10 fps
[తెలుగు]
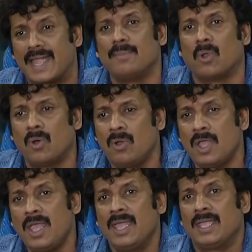ఈ టైంలో
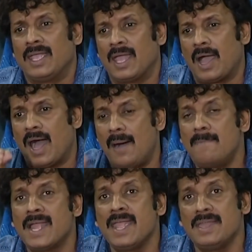ఆ
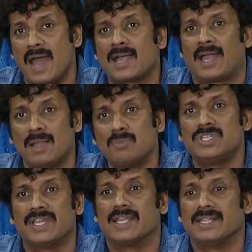అమ్మాయి నా కళ్ళ
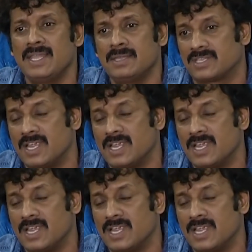ముందు జరిగింది